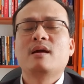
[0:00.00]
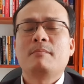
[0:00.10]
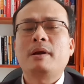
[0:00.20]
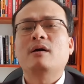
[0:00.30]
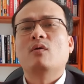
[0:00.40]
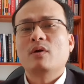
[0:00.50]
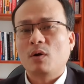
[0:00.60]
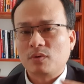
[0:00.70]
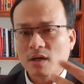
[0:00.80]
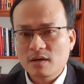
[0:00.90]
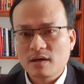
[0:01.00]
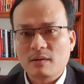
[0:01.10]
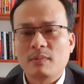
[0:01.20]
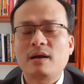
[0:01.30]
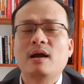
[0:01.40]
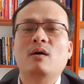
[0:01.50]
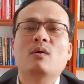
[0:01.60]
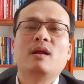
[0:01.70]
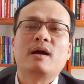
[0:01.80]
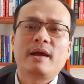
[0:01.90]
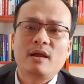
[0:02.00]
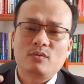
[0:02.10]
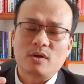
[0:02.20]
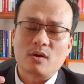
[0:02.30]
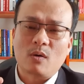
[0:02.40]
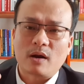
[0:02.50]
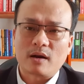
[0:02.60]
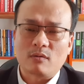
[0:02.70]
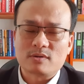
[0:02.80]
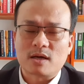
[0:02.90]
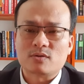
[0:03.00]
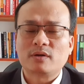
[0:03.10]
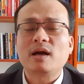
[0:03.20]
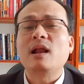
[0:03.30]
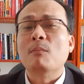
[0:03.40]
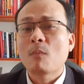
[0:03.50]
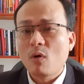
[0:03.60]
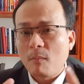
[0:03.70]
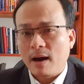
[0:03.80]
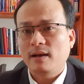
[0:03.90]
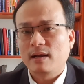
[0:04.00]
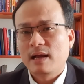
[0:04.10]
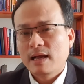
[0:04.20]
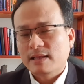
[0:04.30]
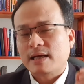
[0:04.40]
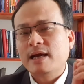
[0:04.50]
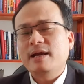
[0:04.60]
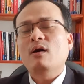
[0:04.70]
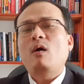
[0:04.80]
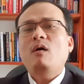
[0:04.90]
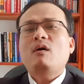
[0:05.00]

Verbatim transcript: bắt đầu đầu tư bắt đầu là nghĩ đến chuyện hoạt động sản xuất hay là mua bán thì khi đó